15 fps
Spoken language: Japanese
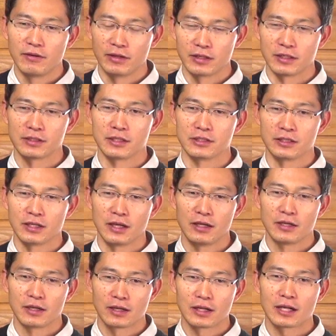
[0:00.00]
私たち
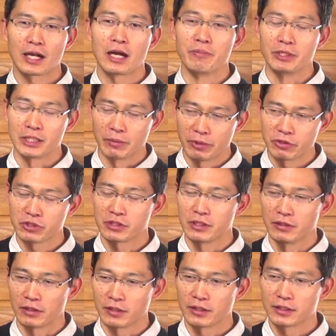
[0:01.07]
が神様を知っ
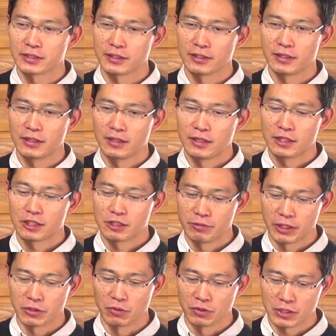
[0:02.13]
ているからです
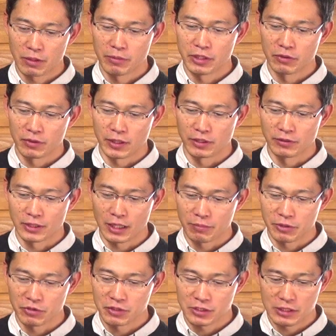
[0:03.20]
全てを治めておられる
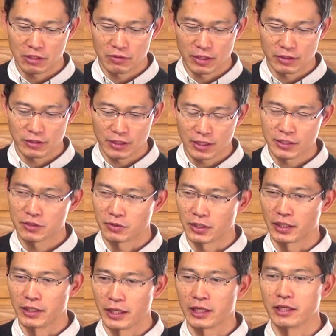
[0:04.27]
神を知っておられるからそれ
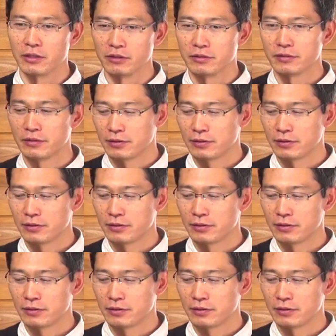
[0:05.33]
ができる